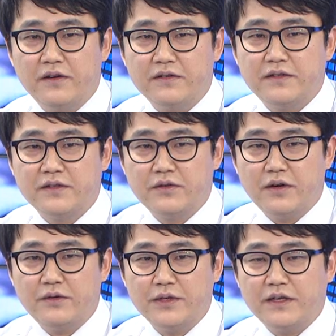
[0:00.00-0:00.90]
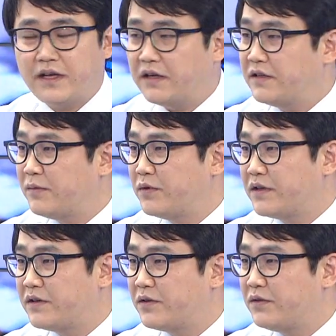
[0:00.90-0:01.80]
어, 증권회사에 다니다
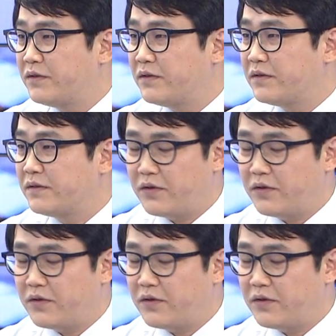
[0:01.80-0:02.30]
보니까 그런